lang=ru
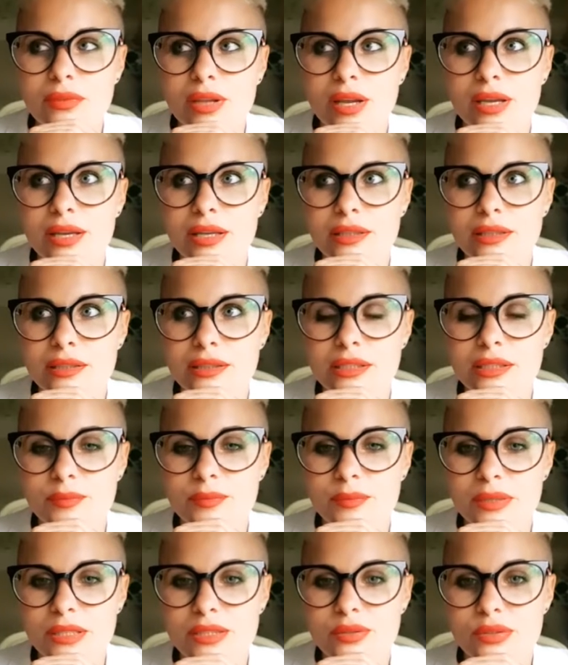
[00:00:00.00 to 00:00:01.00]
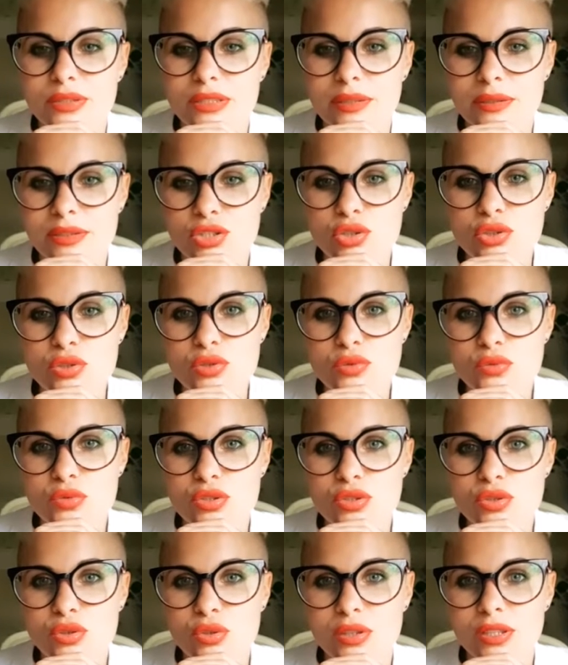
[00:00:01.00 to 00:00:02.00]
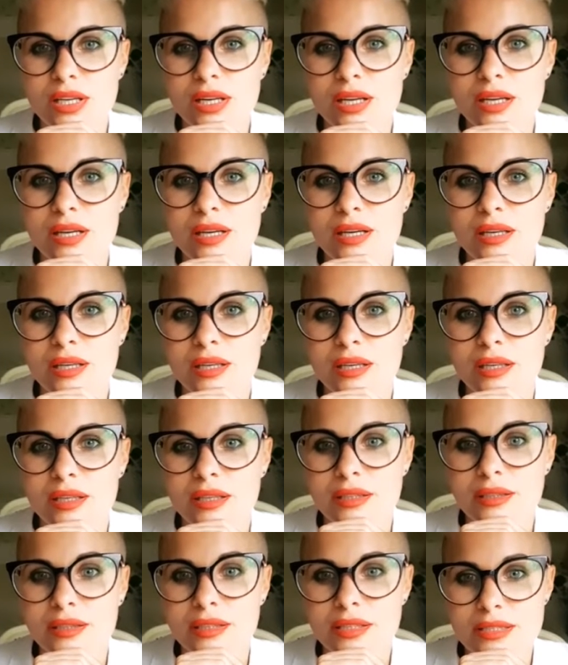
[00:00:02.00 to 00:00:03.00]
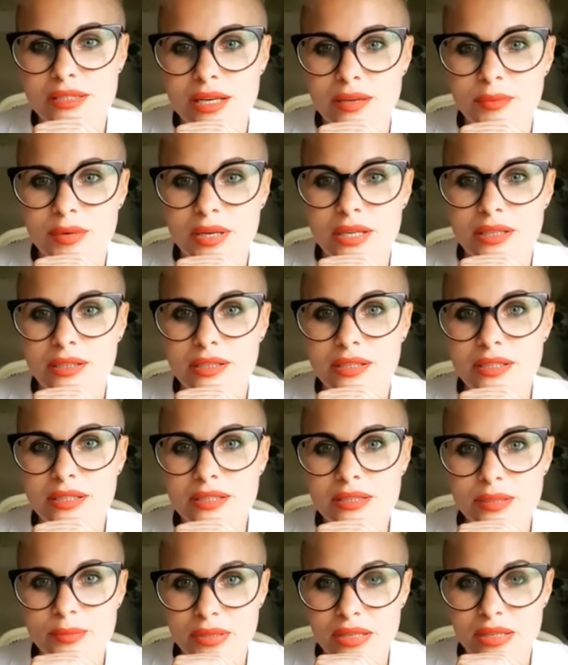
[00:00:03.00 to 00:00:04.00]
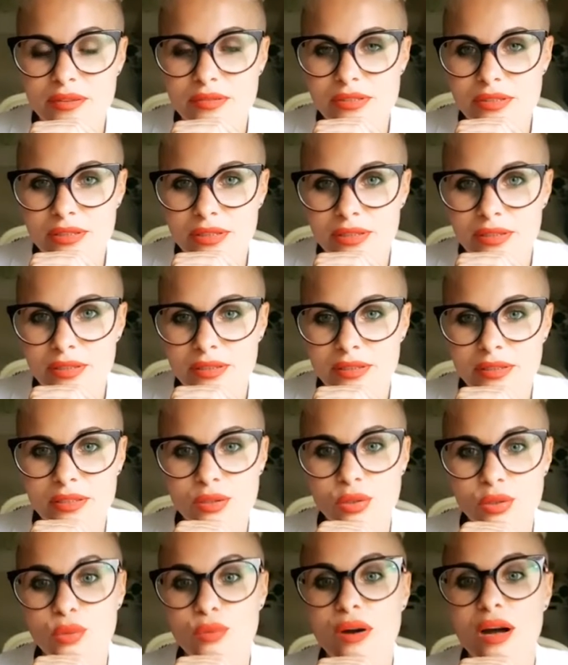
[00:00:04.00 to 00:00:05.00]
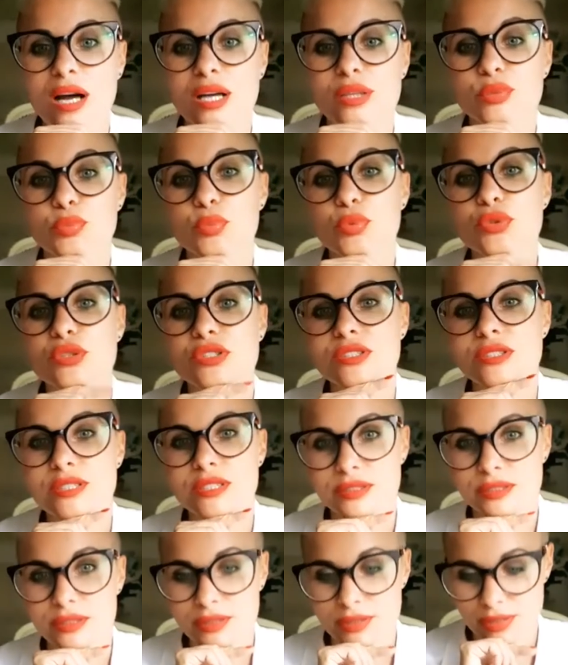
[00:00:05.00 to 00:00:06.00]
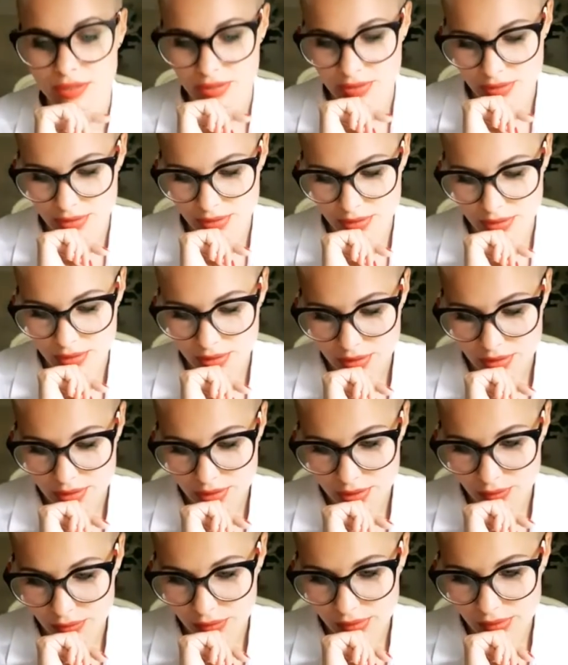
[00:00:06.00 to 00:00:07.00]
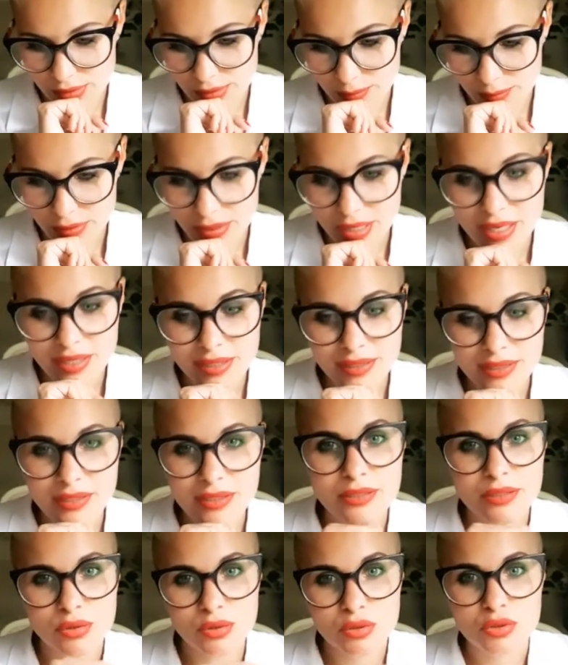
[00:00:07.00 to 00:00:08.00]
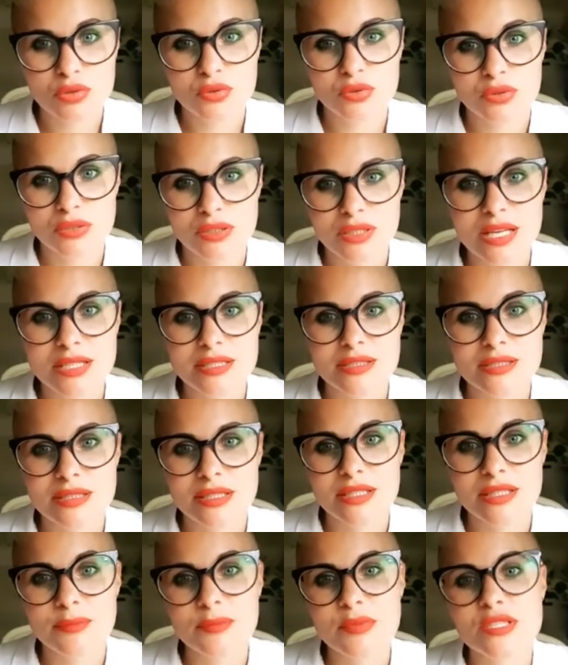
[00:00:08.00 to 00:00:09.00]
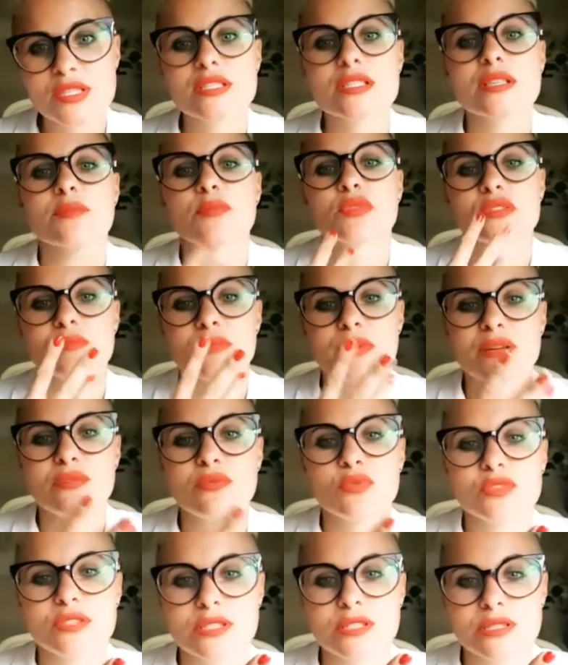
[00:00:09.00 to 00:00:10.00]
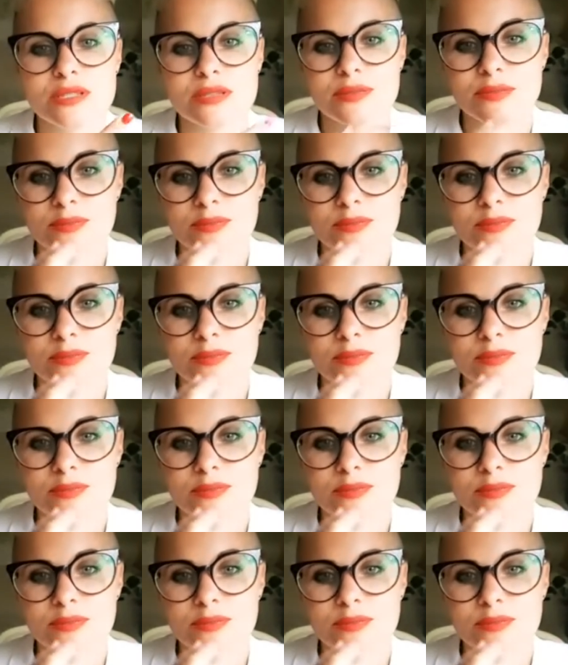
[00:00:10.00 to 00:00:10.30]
И она говорит, Марина, я чувствую, что я как э, та самая Лолита Милявская готова отпустить. Вот. Правильно ли это то, что вот разница? Напишите пост про возраст.